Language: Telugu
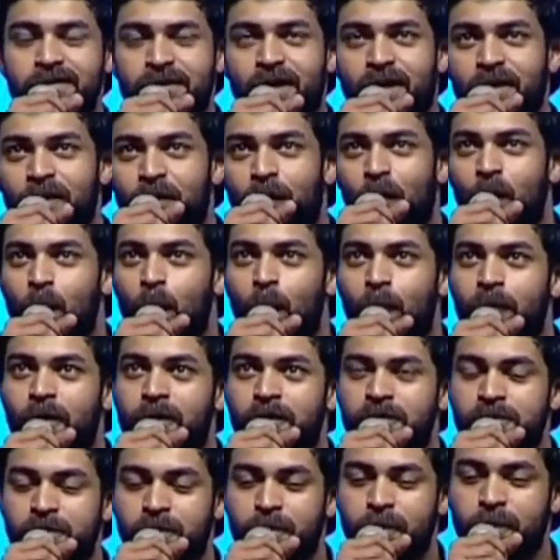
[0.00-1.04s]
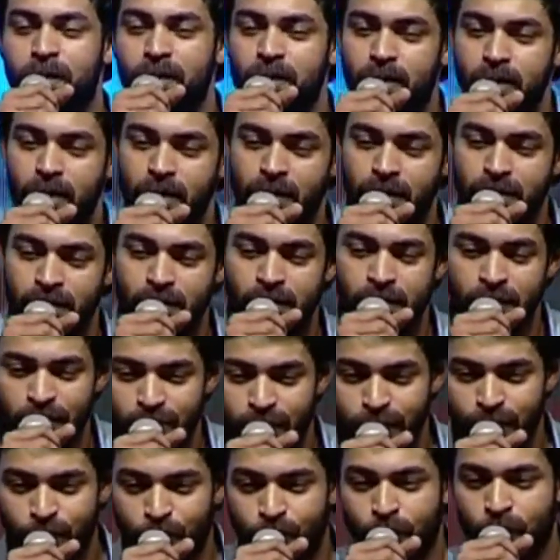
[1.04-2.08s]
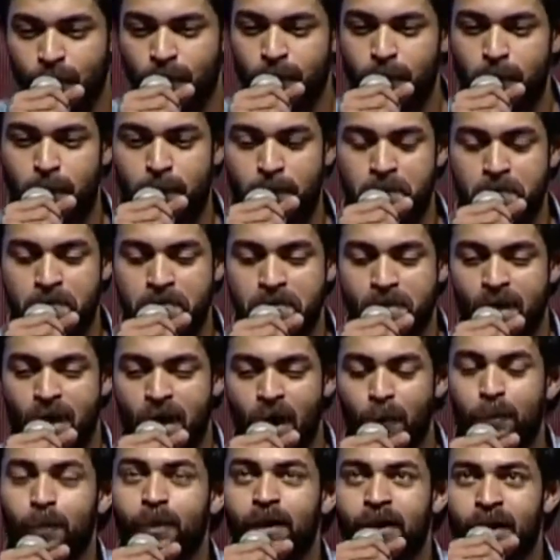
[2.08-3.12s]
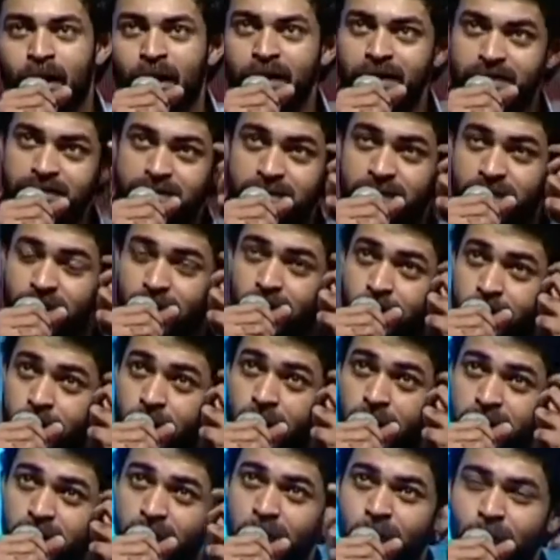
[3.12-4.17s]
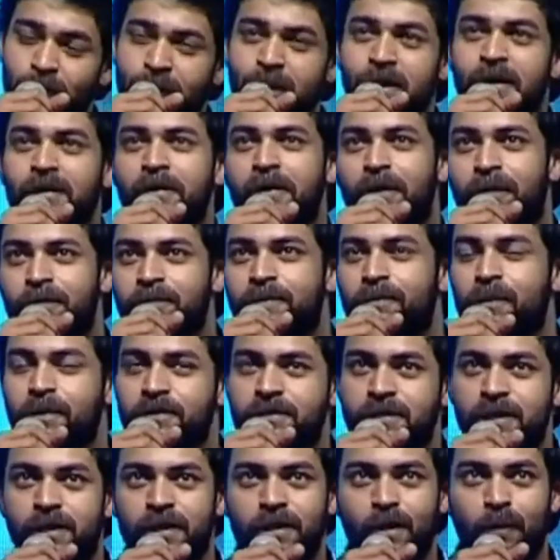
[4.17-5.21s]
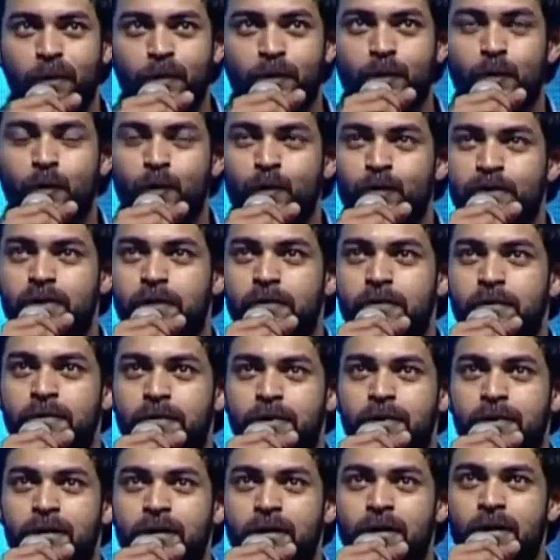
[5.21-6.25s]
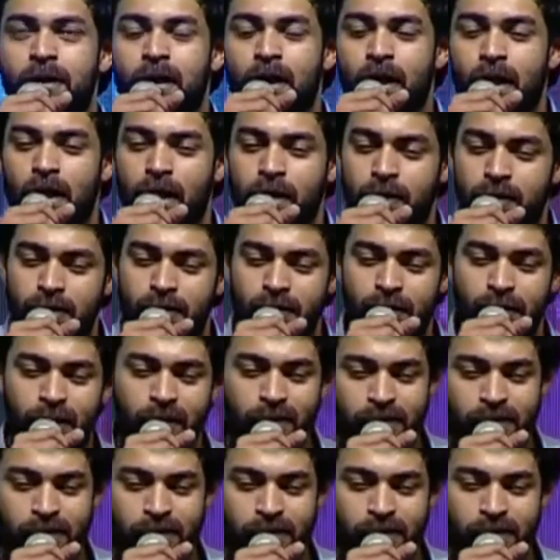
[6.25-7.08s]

చేద్దాం అనుకుంటున్నారని చెప్పి సో అప్పుడు నేను ఆయన ఆయన మల్లెల తీరం సినిమా సీడీ తెప్పించుకుని చూశాను అండ్